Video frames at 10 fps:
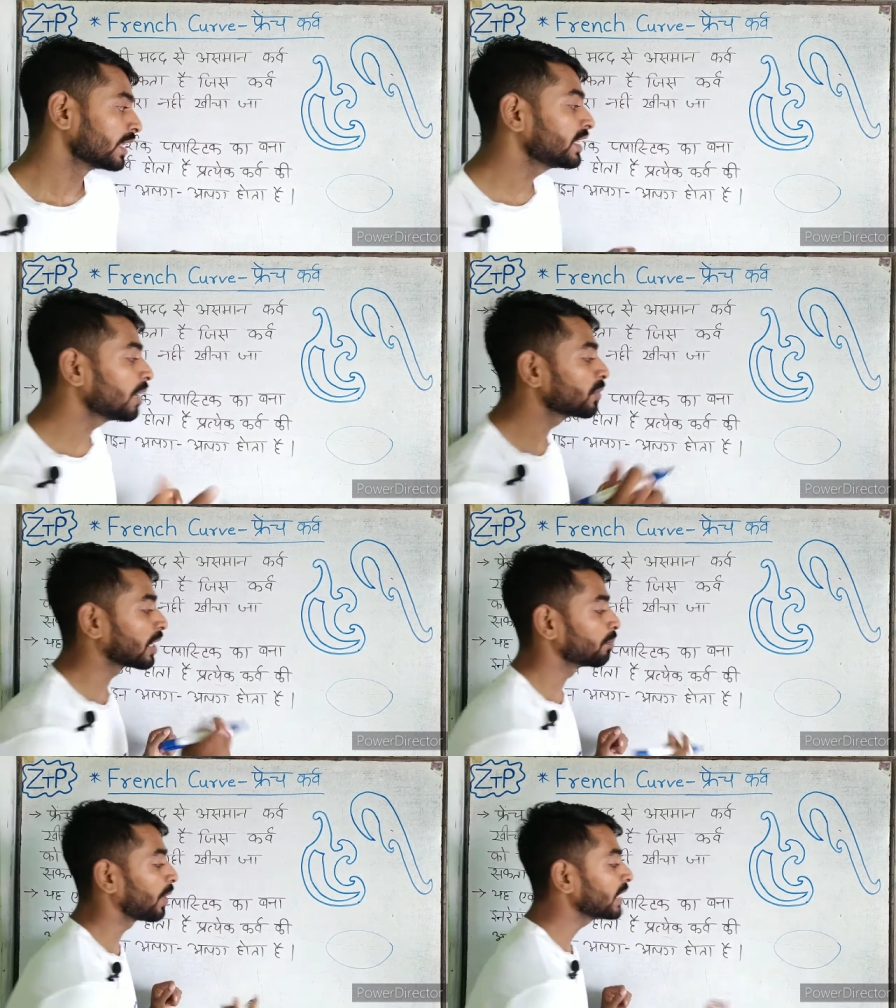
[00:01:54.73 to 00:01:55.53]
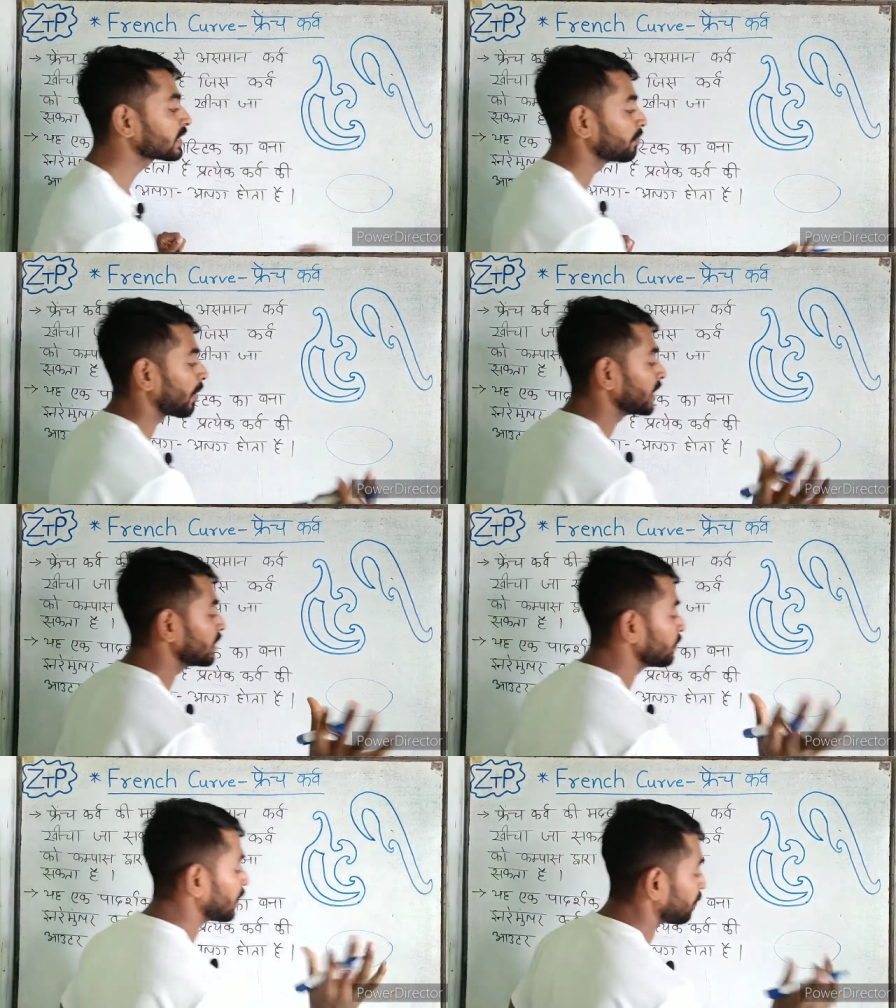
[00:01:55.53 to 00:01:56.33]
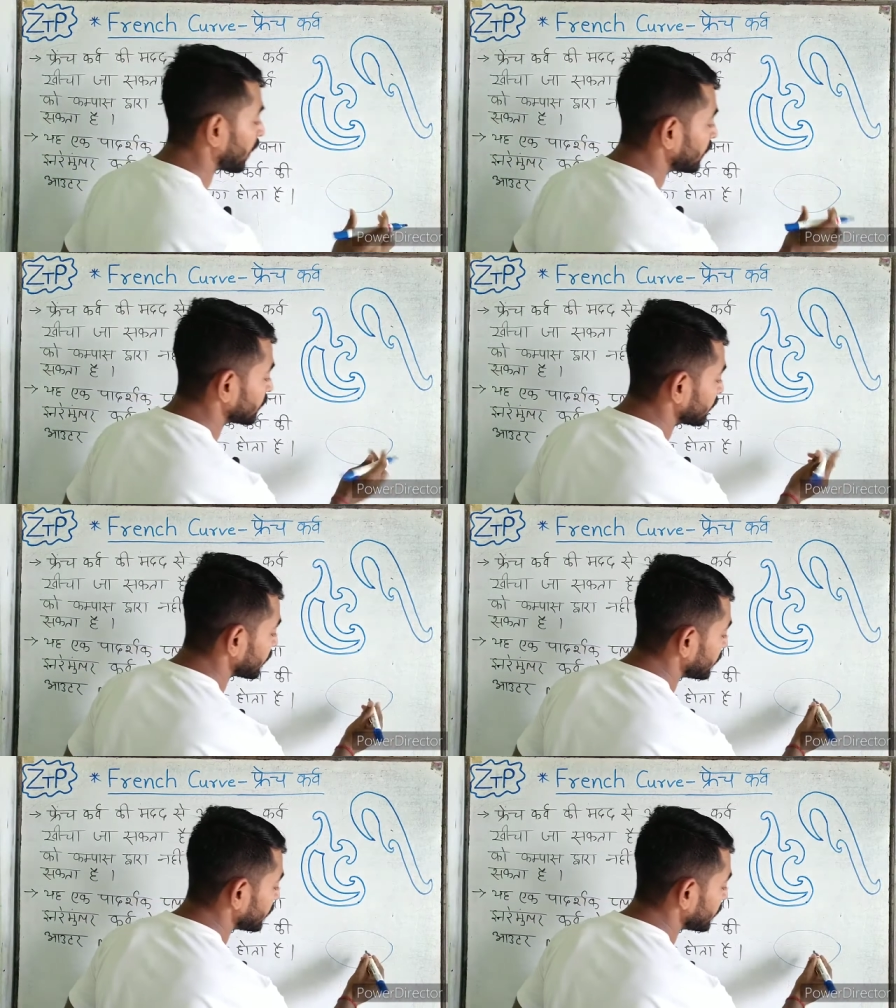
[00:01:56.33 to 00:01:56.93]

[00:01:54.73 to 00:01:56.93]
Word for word: यदि हम कंपास कंपास में हम मान लेते